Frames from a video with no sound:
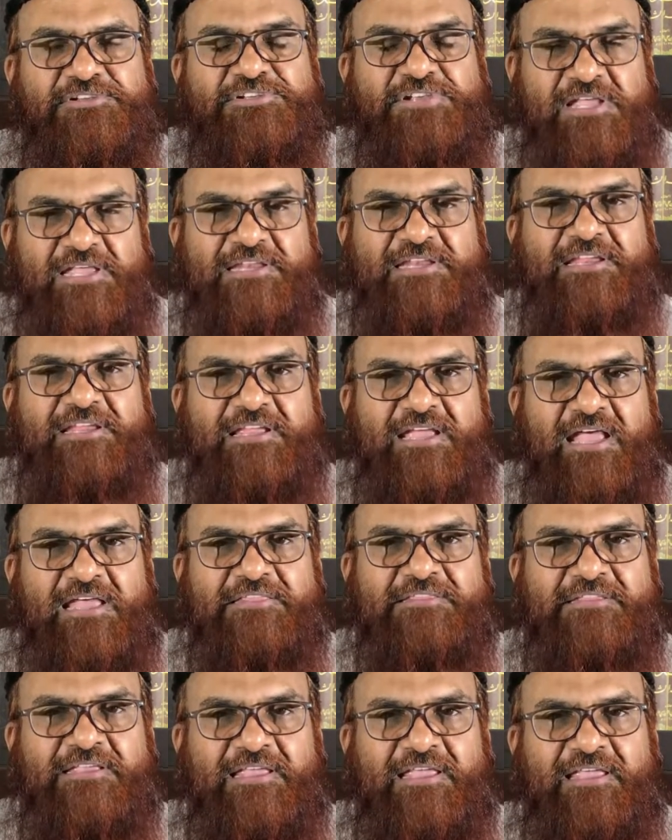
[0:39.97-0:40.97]
शहरी
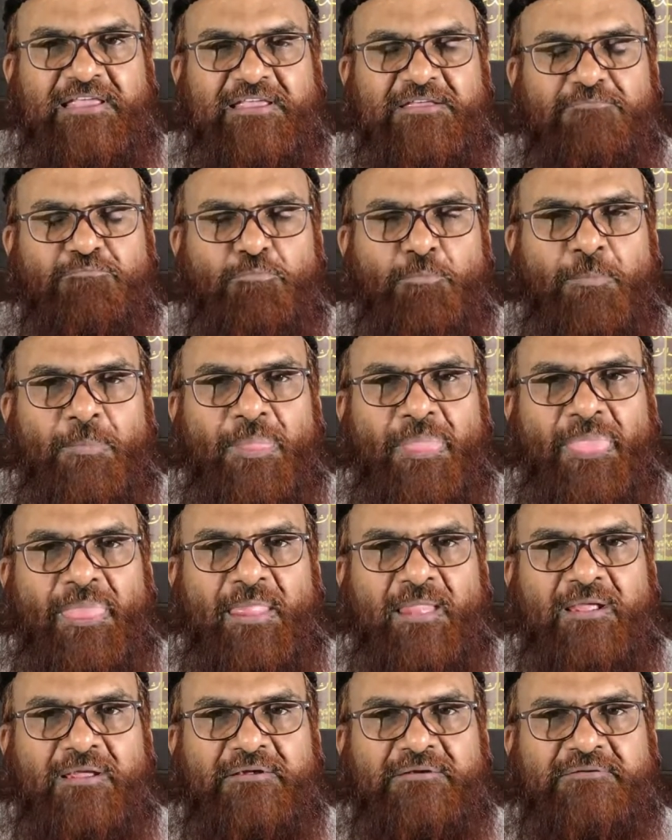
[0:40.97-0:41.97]
खाते हैं
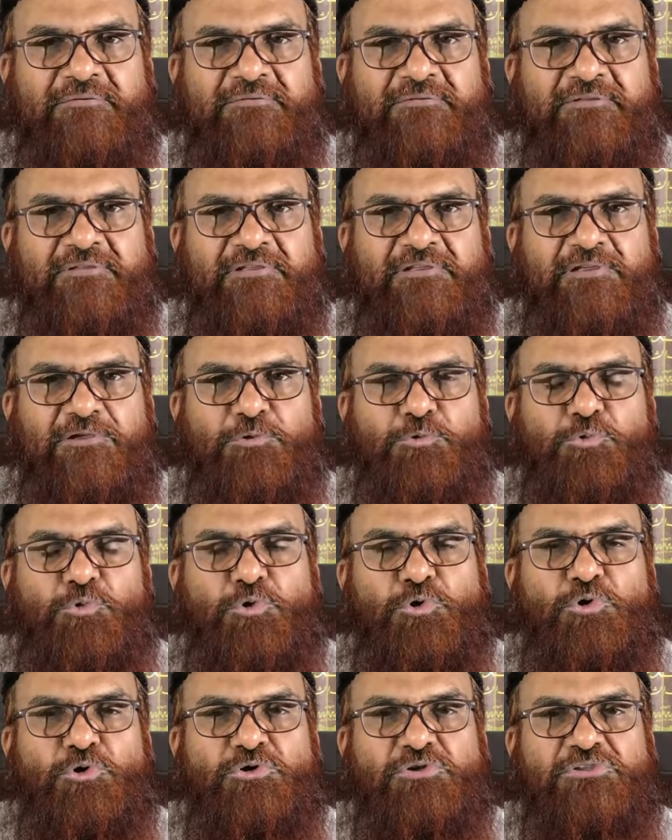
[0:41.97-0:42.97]

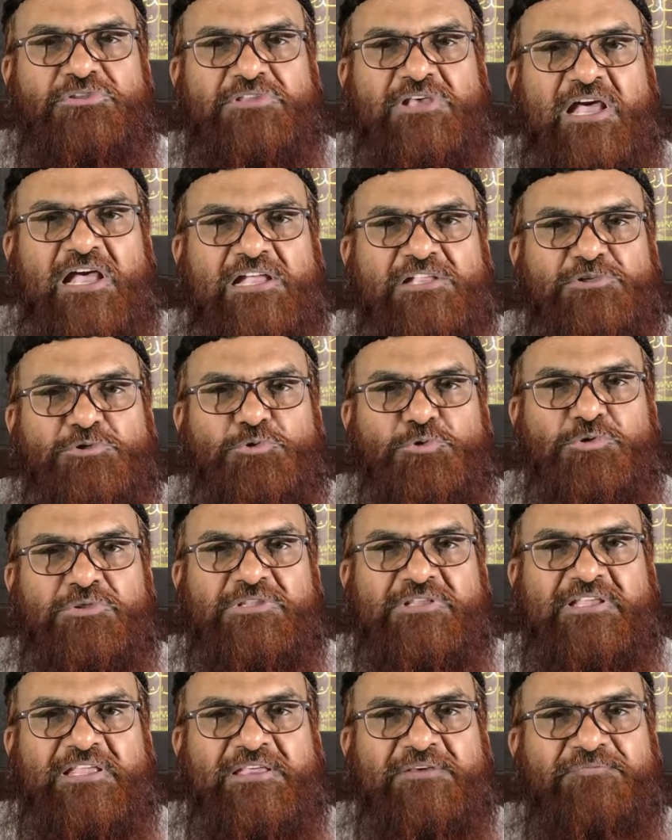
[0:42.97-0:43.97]
तो
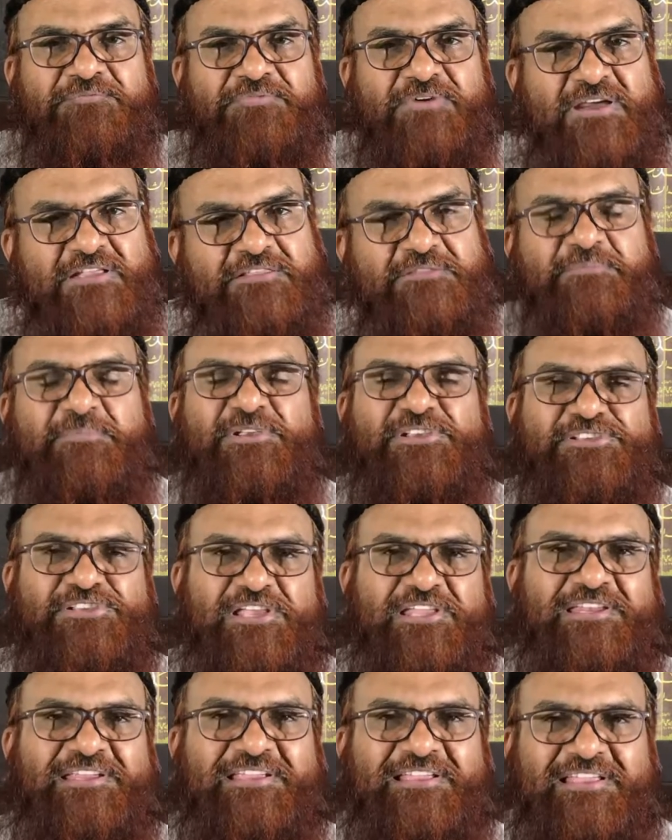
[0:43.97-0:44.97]
तहजद के वक्त में
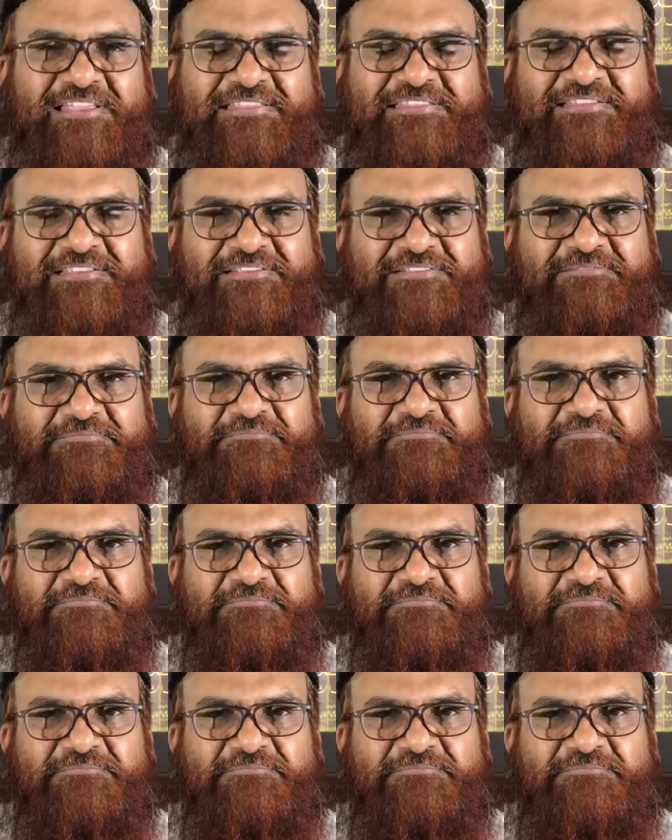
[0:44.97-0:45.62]
शहरी खाते हैं